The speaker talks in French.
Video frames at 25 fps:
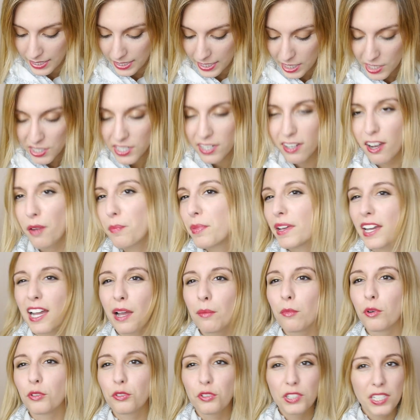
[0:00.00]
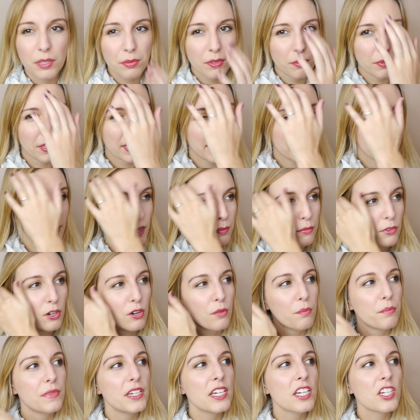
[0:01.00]
Et j'avais repéré un manteau chez Pimki
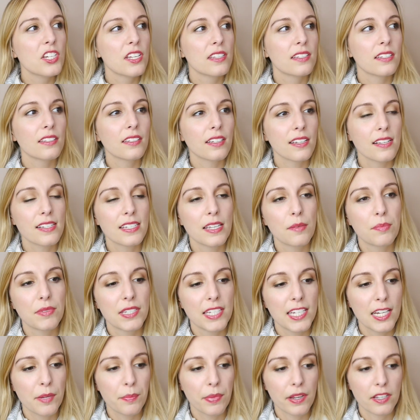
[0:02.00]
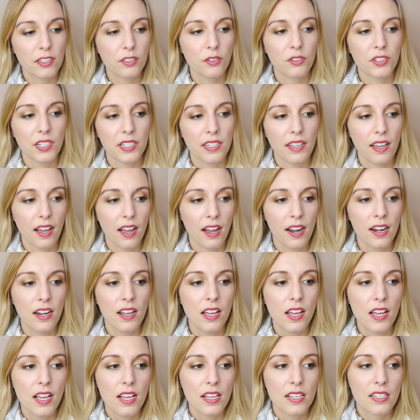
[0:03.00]
également, mais j'étais très sceptique parce qu'en
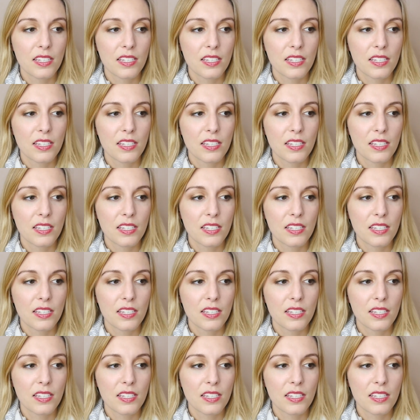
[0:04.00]
général,